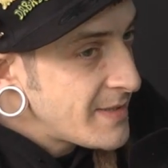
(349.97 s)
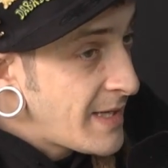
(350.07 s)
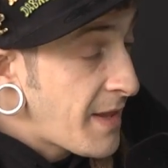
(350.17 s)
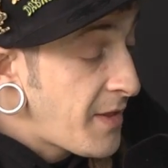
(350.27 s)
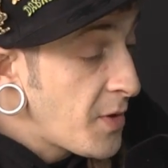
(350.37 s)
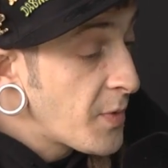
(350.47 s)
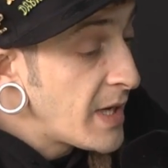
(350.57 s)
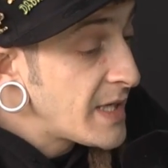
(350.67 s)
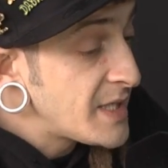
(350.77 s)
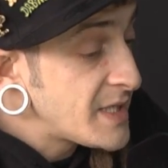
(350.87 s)
nació por
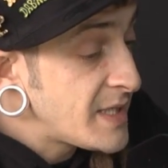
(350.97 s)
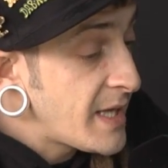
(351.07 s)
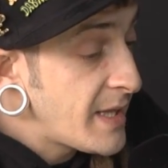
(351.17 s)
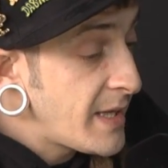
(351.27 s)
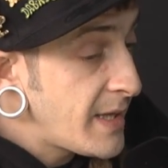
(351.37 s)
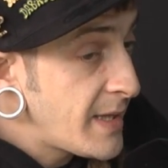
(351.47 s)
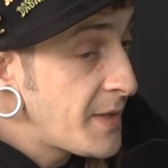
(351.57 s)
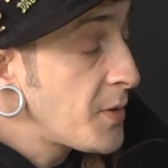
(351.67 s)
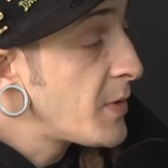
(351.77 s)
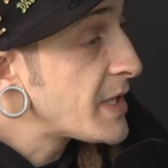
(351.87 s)
la necesidad de
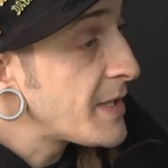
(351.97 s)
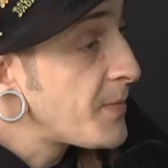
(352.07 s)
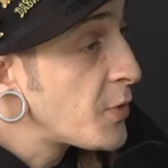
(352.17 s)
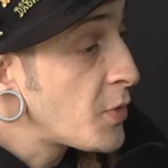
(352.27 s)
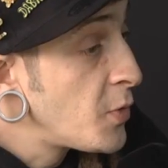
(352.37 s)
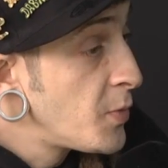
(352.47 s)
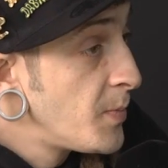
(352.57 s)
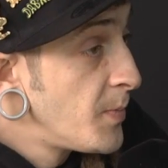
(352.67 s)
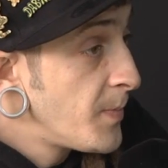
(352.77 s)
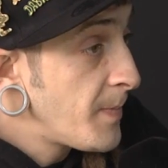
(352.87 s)
dando vueltas por club,
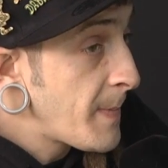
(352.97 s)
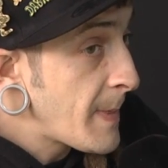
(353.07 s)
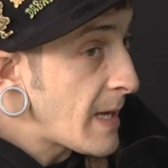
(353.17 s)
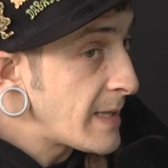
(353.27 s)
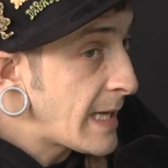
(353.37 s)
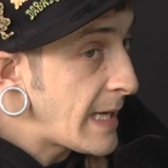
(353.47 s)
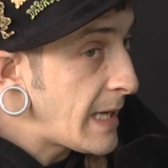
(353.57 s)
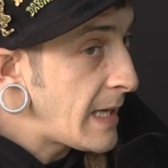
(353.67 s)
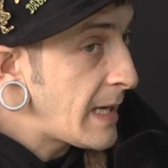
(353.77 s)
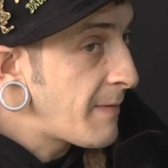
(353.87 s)
de
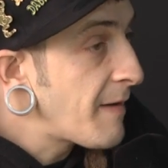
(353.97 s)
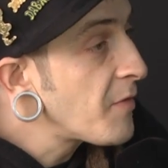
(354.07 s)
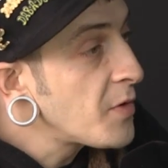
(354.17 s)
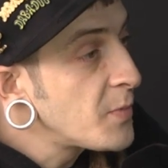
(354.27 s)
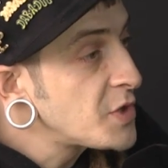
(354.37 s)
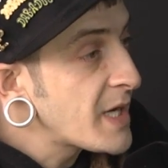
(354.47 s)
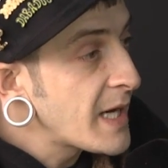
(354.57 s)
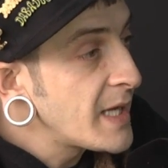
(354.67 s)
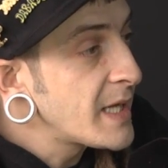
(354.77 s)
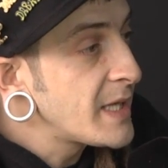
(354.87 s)
que hablaba con mucha
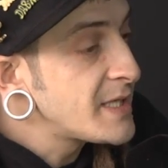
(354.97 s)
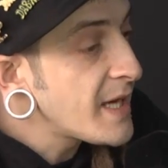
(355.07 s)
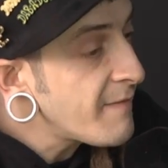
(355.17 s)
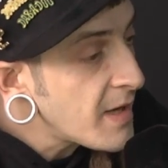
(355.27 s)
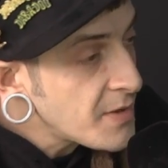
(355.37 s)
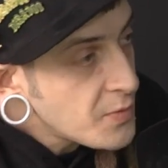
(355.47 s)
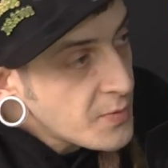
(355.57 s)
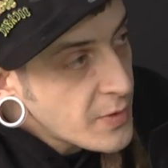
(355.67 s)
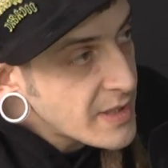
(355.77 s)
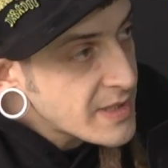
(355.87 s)
gente que decía, ah, vale,
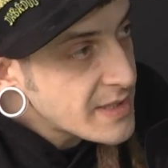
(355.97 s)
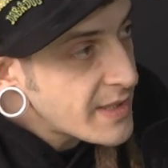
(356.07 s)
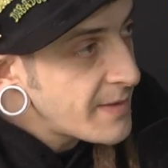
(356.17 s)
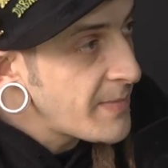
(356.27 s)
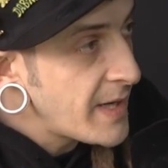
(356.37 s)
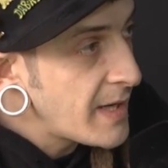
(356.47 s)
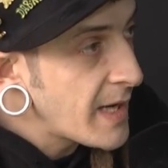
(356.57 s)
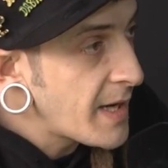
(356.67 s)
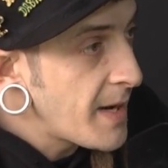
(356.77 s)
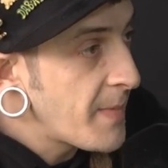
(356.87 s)
tú puedes hacerme
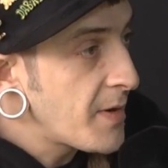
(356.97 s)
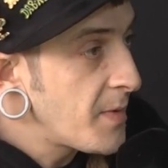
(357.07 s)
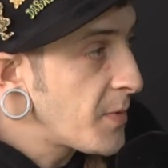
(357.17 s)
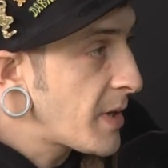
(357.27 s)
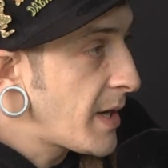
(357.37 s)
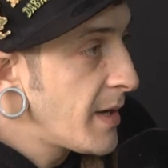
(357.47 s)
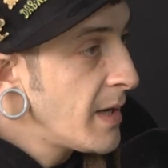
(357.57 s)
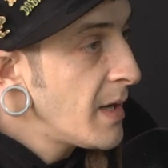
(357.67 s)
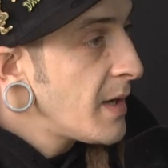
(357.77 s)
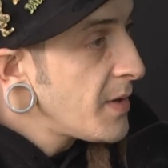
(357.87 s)
la crema, ¿no? Porque
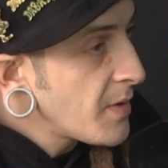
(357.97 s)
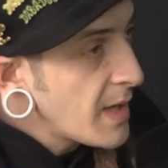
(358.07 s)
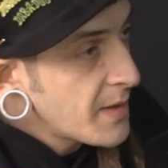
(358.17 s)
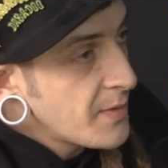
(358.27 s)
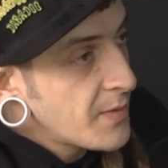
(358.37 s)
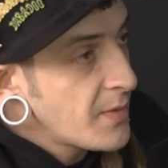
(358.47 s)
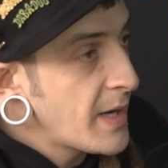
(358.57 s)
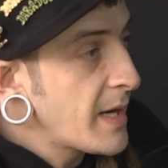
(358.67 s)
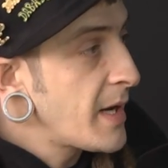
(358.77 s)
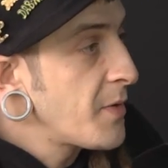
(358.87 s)
yo, claro, no
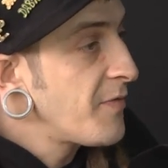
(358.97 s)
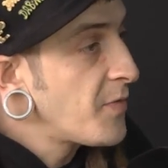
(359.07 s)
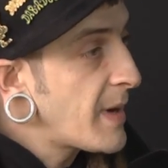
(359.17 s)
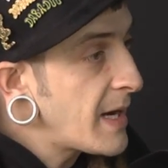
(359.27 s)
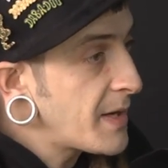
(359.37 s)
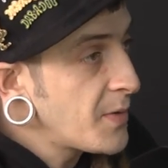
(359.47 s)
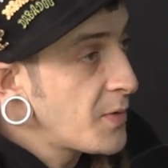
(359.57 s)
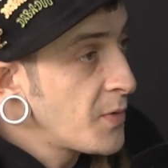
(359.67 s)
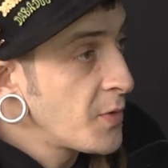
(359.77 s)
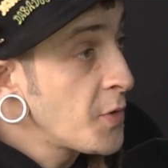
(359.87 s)
es que quiero fumar
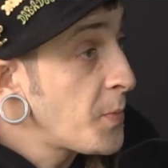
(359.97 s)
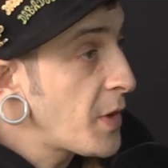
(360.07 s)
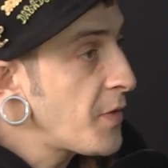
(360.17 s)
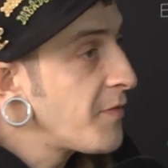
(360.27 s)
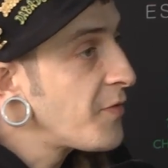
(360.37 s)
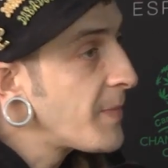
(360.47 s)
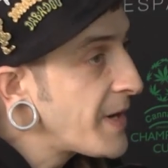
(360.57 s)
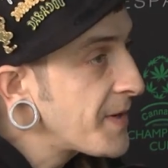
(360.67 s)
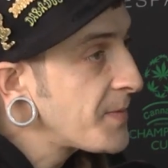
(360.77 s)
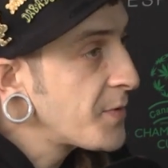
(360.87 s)
o no puedo
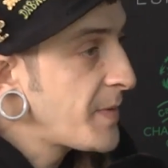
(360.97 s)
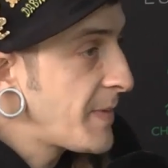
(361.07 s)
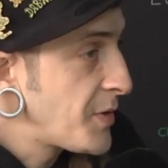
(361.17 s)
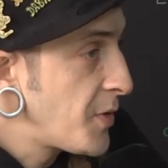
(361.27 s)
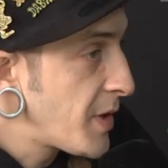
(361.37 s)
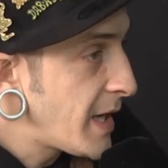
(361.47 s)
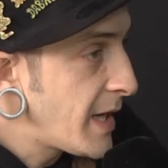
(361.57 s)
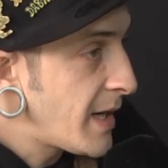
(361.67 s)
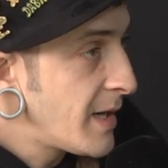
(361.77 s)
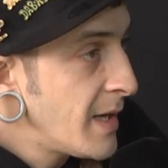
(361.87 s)
fumar por mi
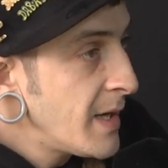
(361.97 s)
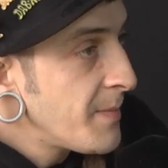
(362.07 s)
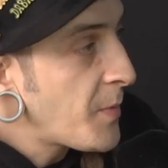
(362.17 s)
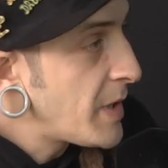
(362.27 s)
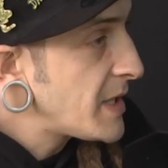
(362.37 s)
patología, no